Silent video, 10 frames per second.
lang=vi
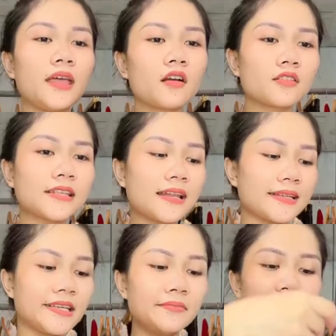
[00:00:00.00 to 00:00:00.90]
em một tí con
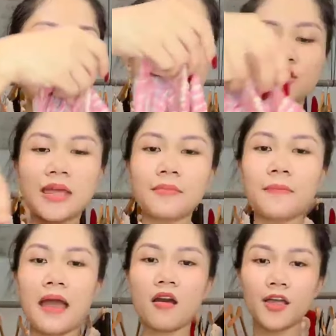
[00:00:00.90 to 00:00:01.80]
set này 90k cho
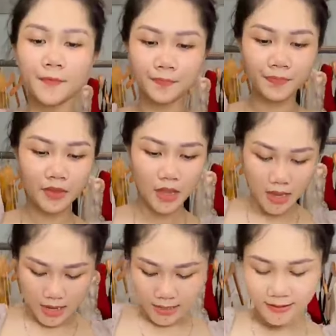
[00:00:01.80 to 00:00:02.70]
em mấy bà ơi
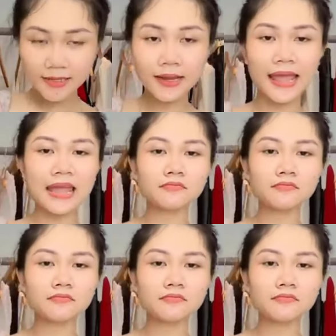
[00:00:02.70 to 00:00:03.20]
Set